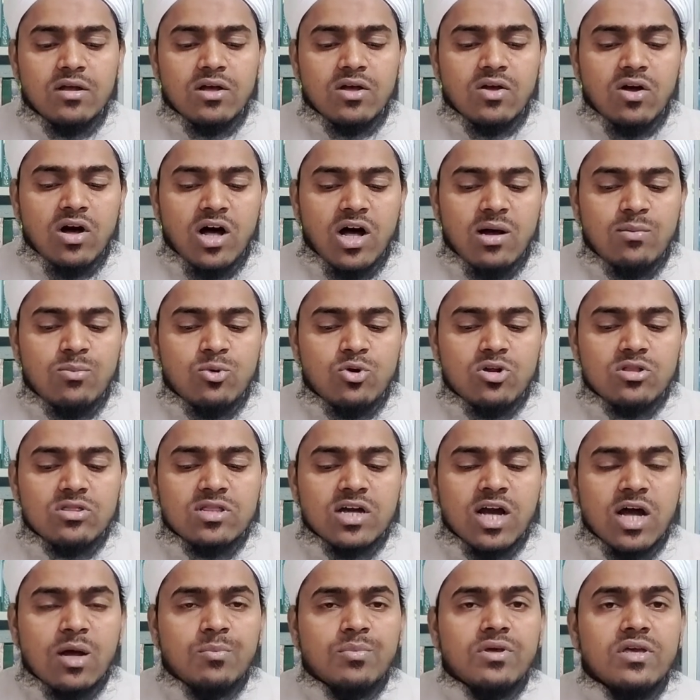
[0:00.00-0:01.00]
ख्वाब और
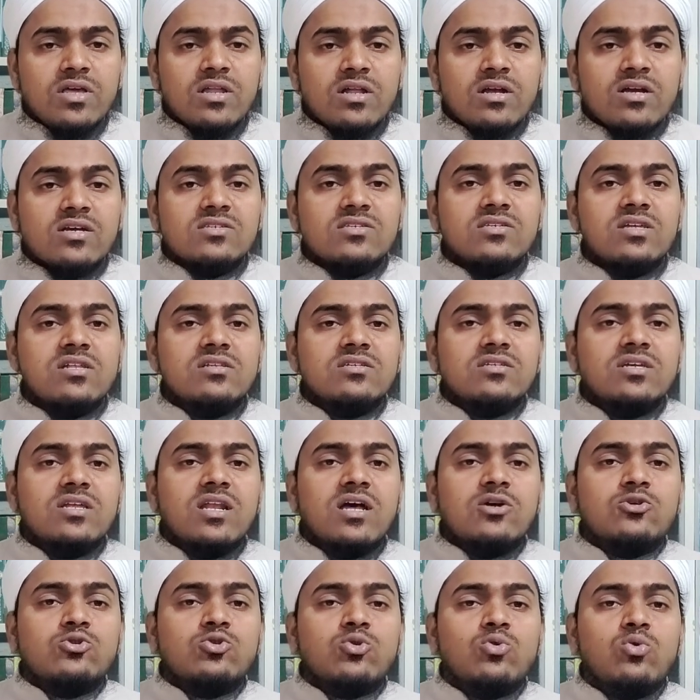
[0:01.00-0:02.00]
ताबीर का
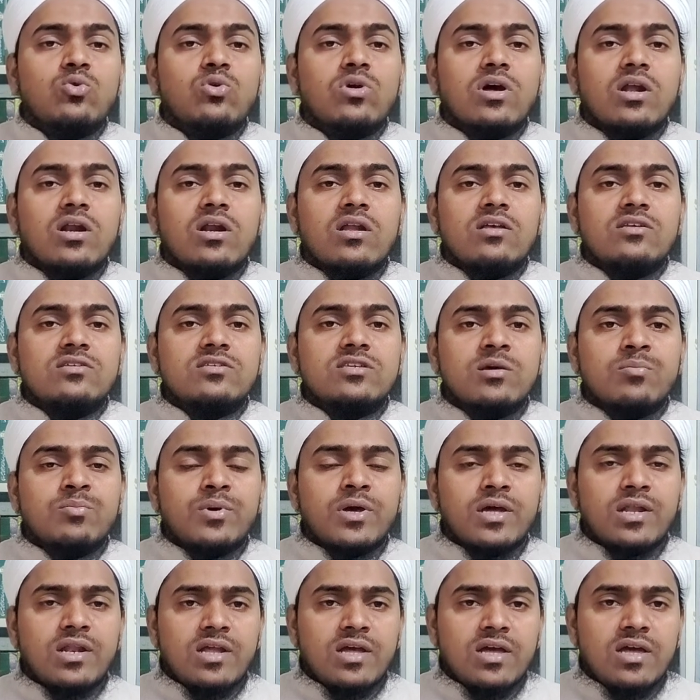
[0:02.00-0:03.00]
सिलसिला शुरू करने से
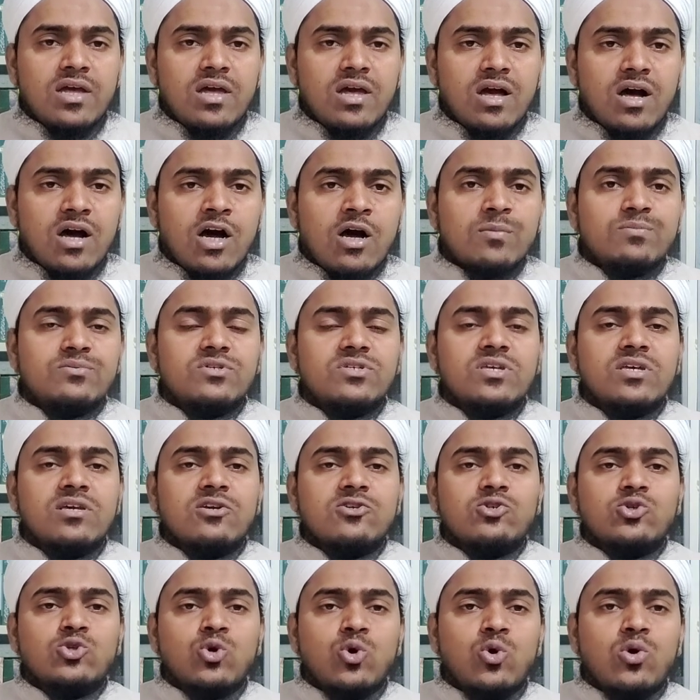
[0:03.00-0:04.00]
पहले आपसे
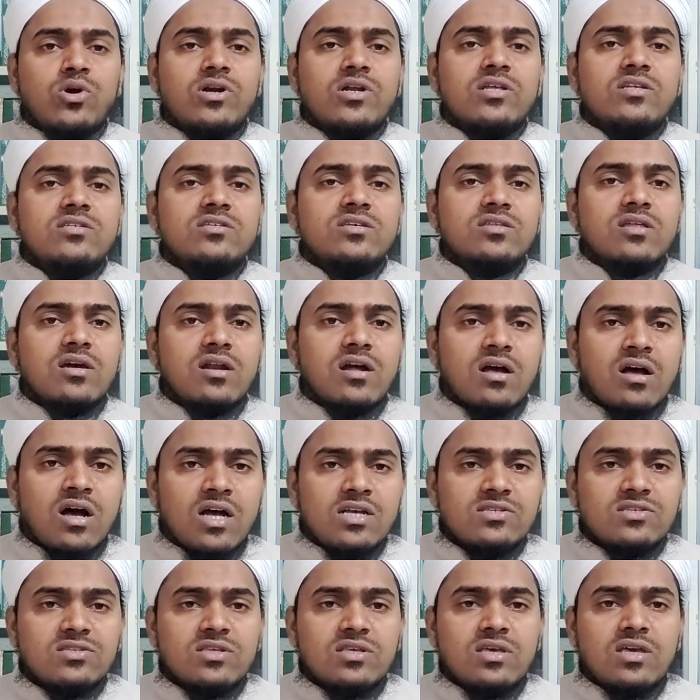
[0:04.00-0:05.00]
एक छोटी सी
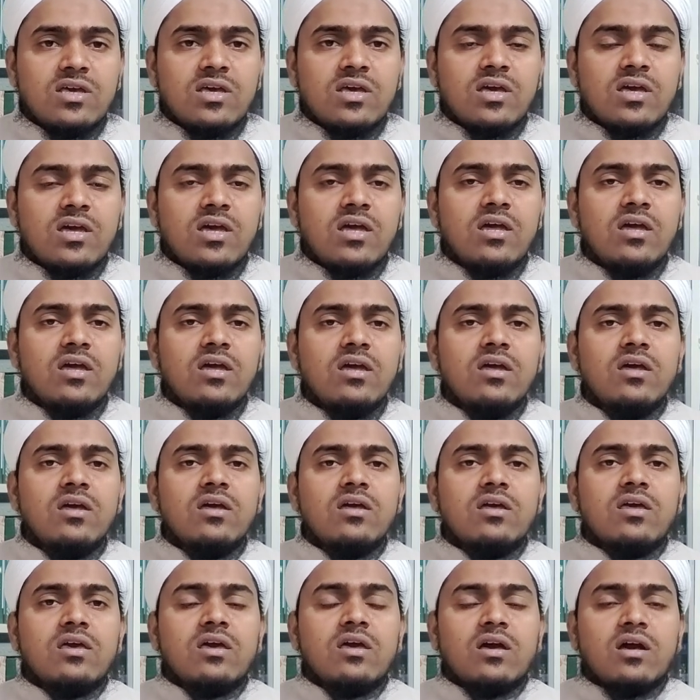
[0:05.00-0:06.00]
दरख्वास्त ये है
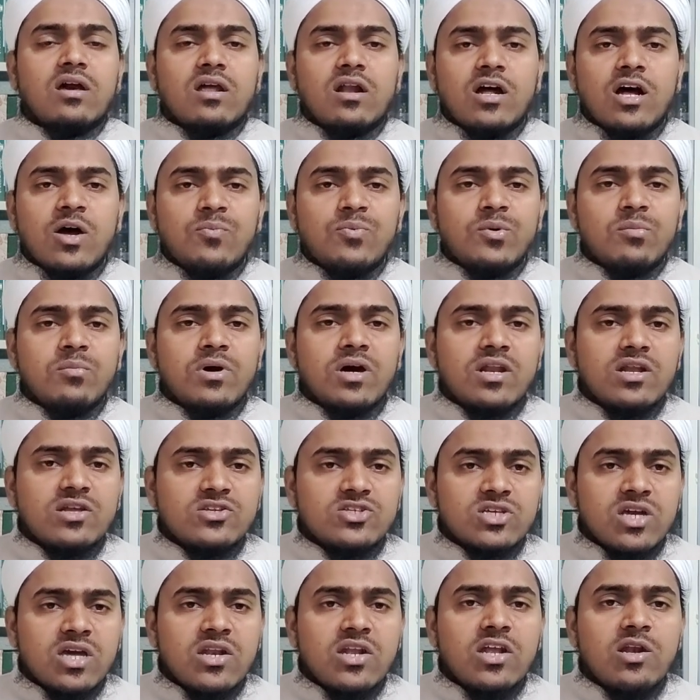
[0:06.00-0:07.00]
कि अगर आप हमारे
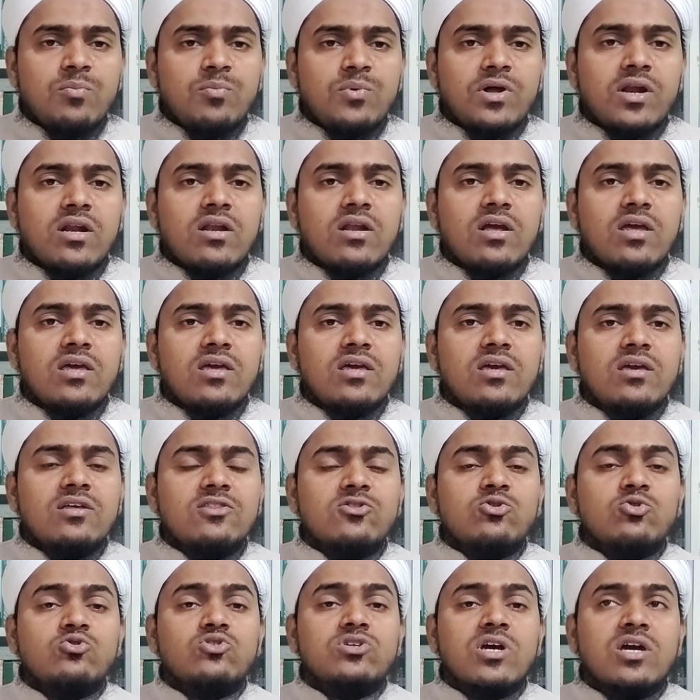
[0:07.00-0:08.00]
चैनल पर नए हैं
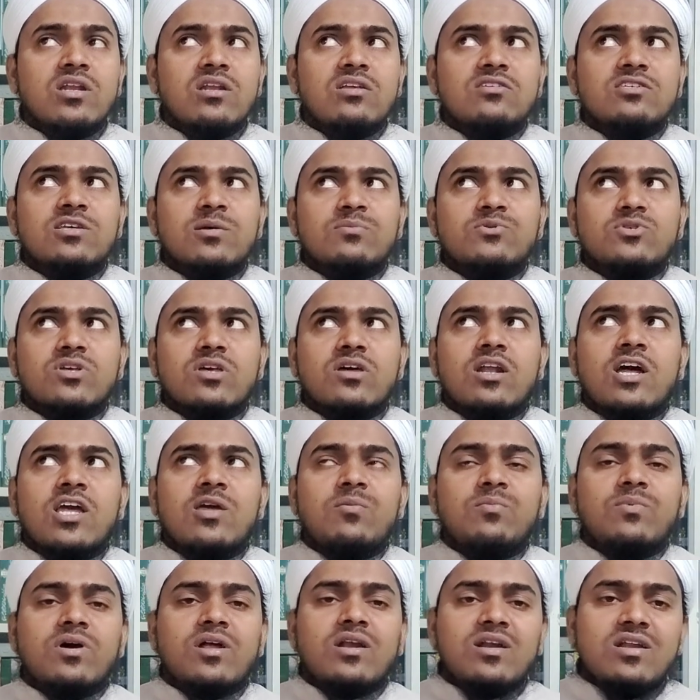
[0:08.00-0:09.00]
तो चैनल
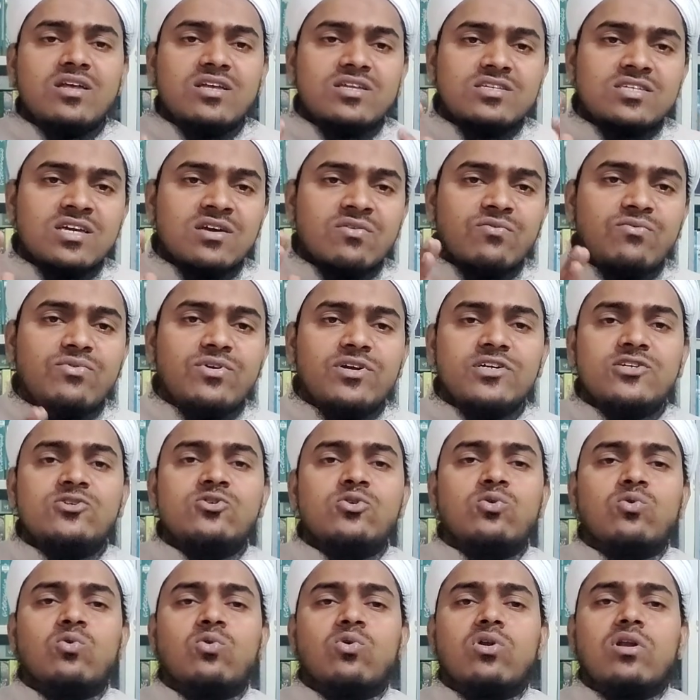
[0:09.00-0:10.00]
सब्सक्राइब कर लीजिए
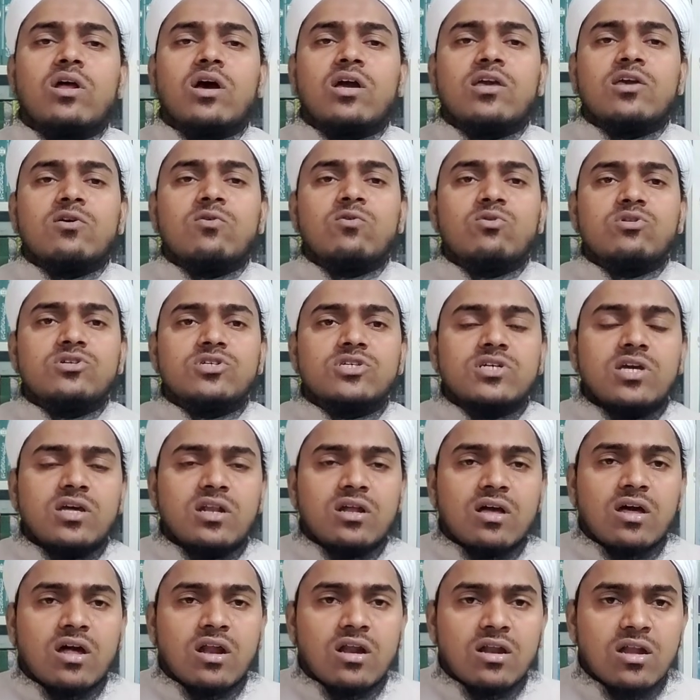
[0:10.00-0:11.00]
वीडियो को लाइक और शेयर
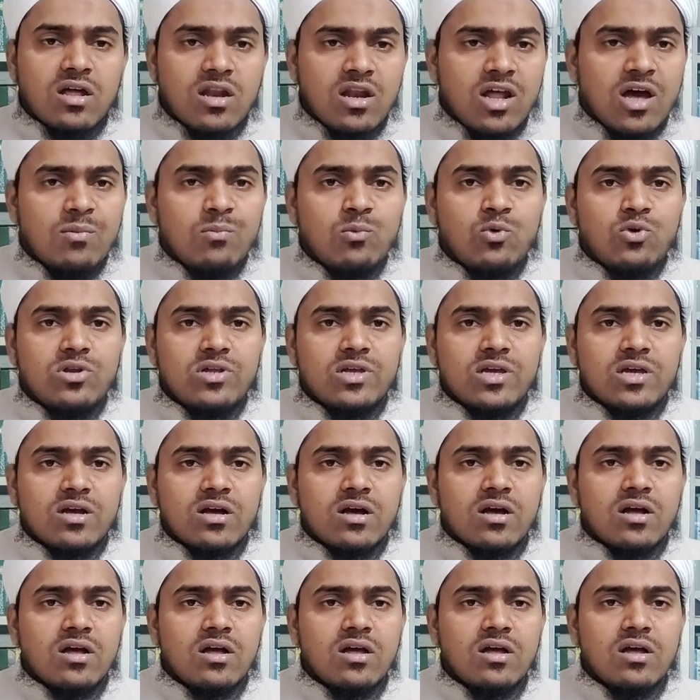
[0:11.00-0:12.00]
करना ना भूलिएगा